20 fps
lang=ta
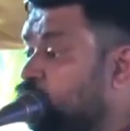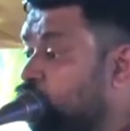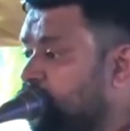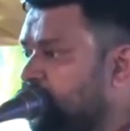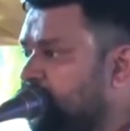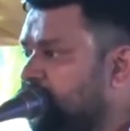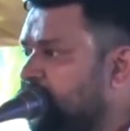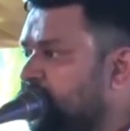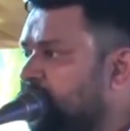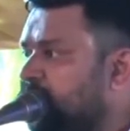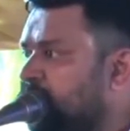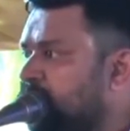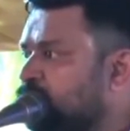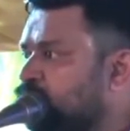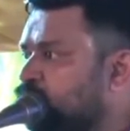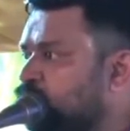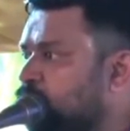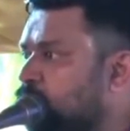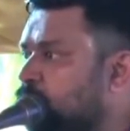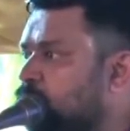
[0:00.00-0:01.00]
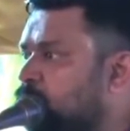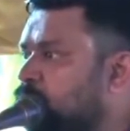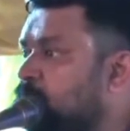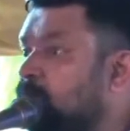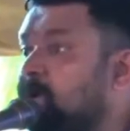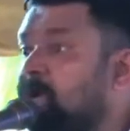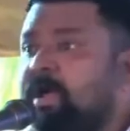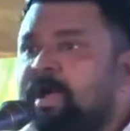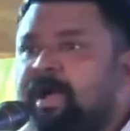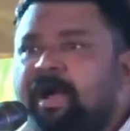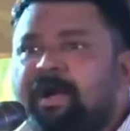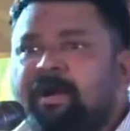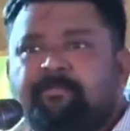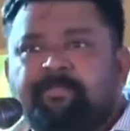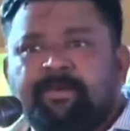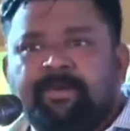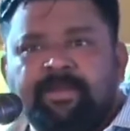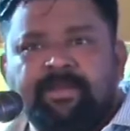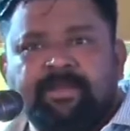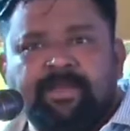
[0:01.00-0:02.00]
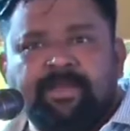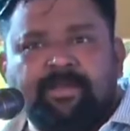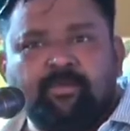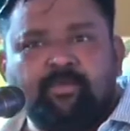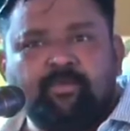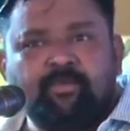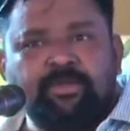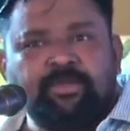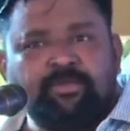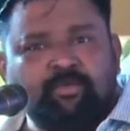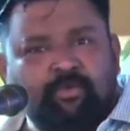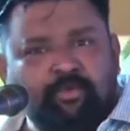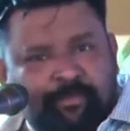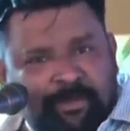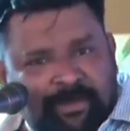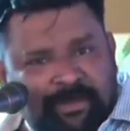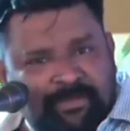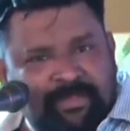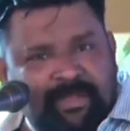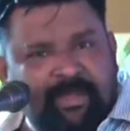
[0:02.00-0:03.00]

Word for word: தூங்கிட்டியான்னு எனக்கு சொல்லணும் அப்படின்னு கேட்கக்கூடியது ஒரு பெண்